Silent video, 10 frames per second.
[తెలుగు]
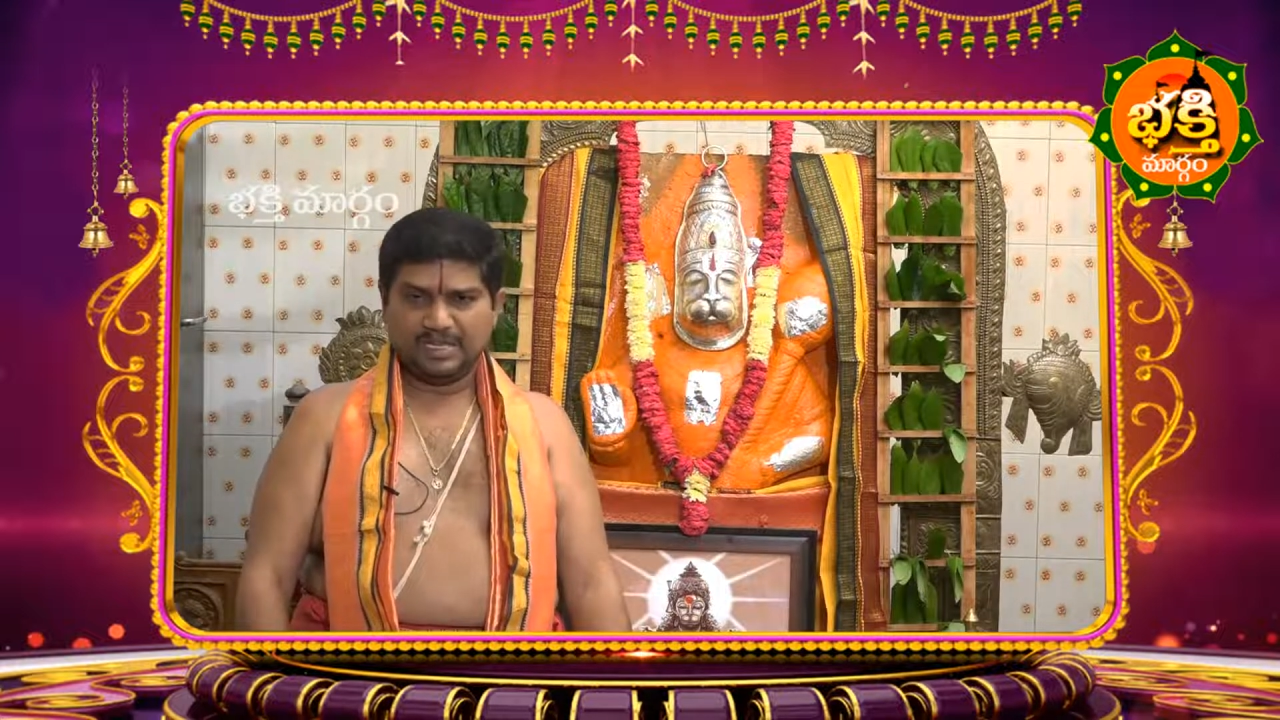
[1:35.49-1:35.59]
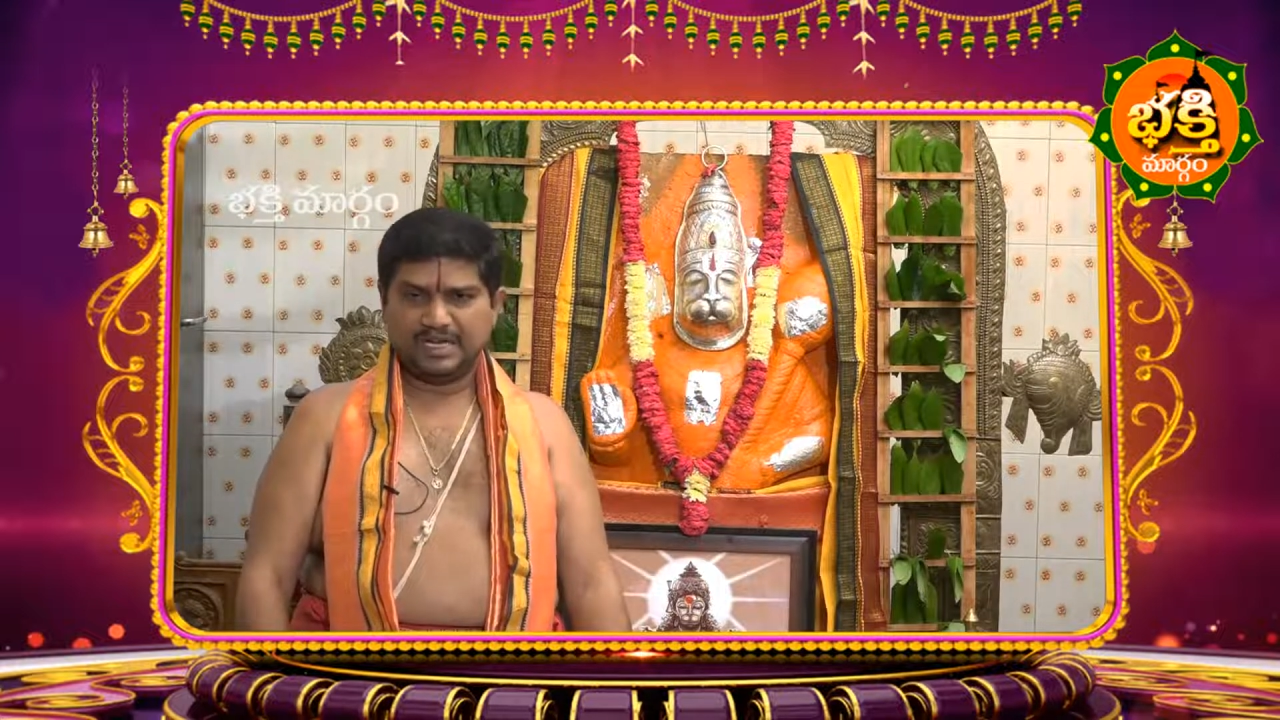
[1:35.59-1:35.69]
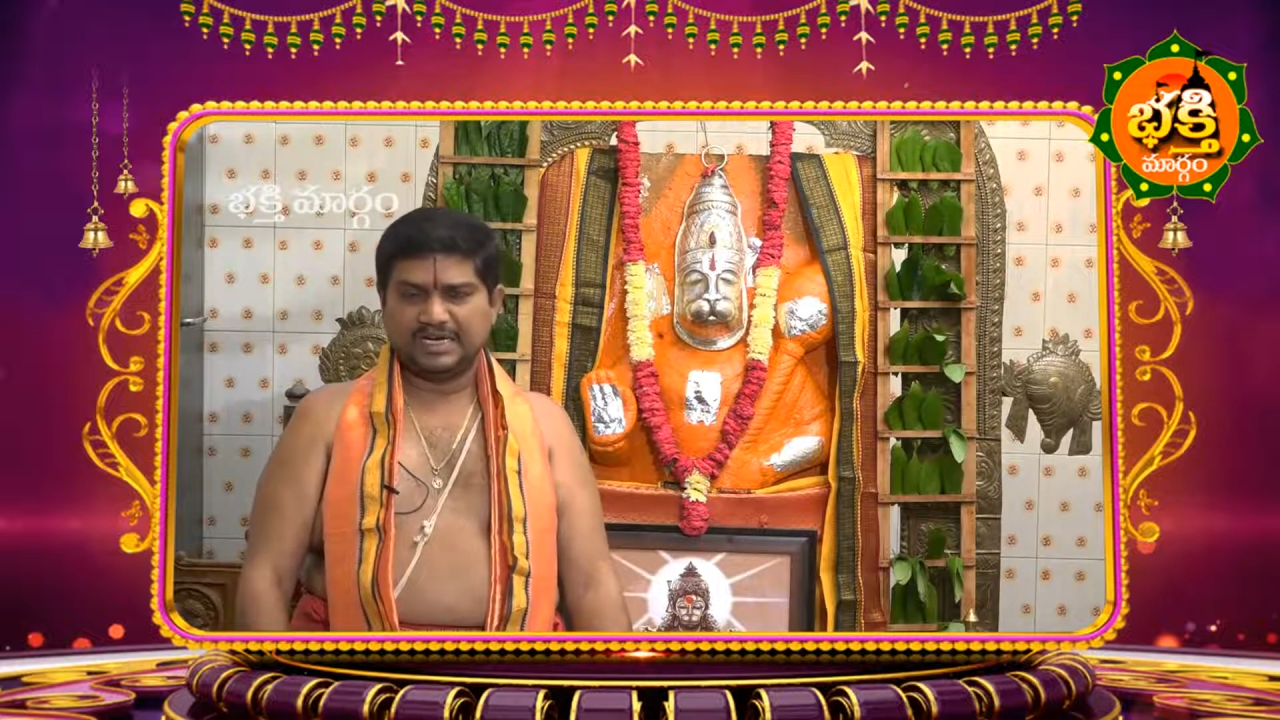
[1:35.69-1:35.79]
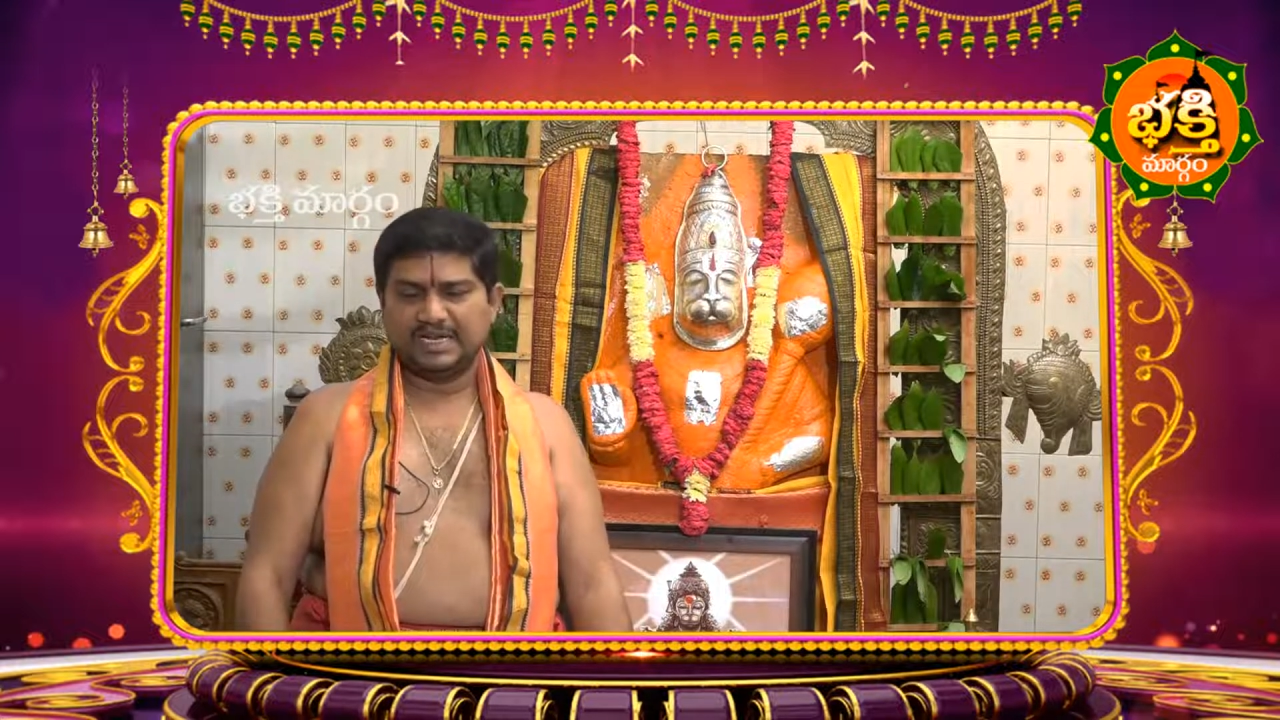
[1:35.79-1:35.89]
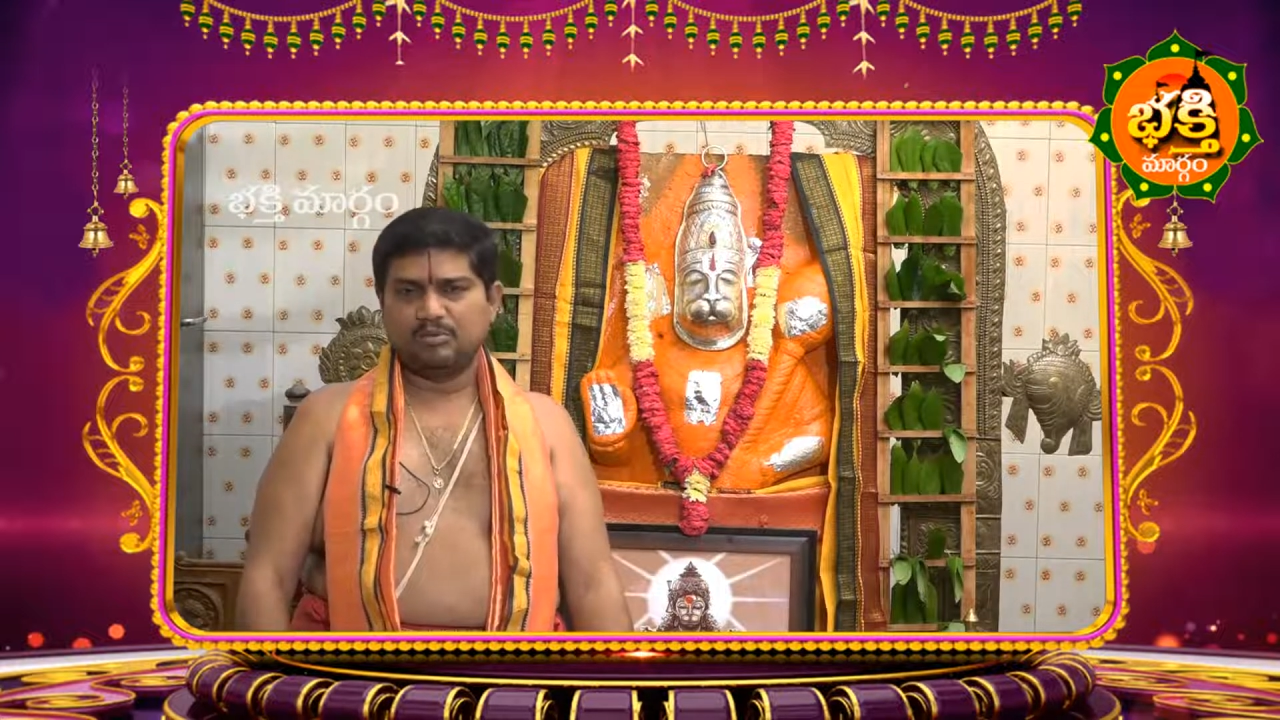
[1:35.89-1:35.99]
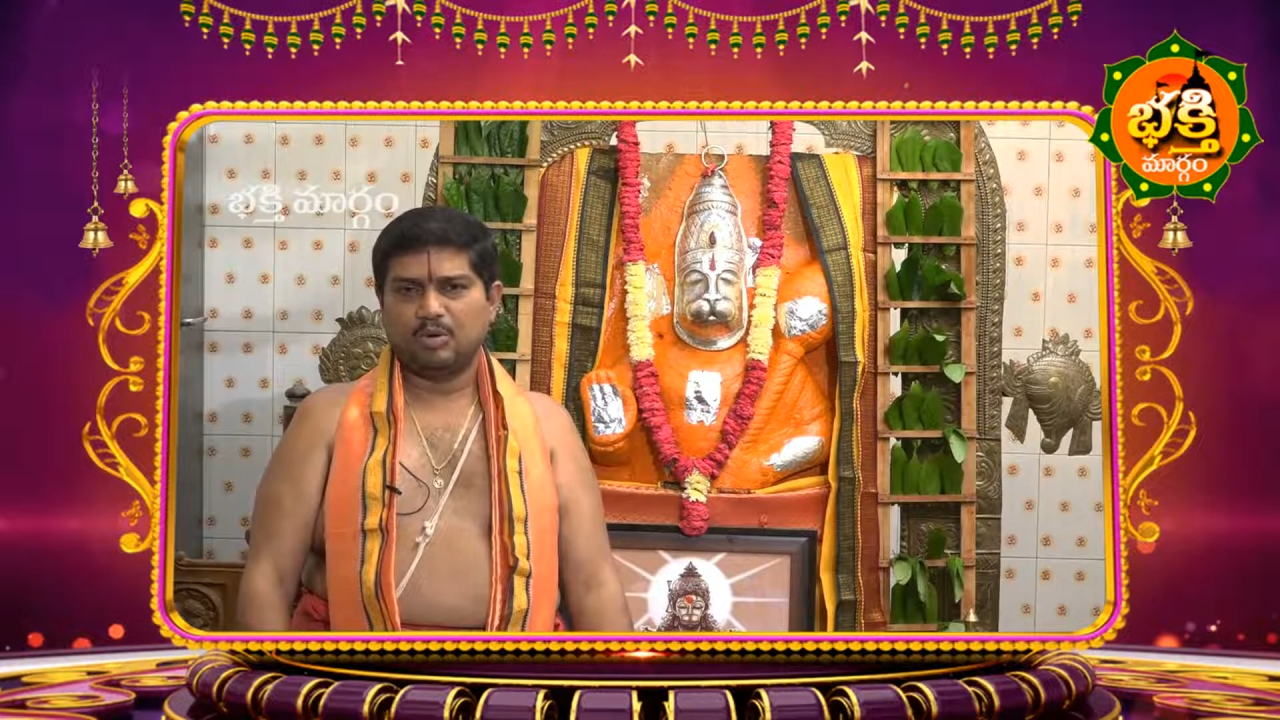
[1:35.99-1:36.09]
పది గంటల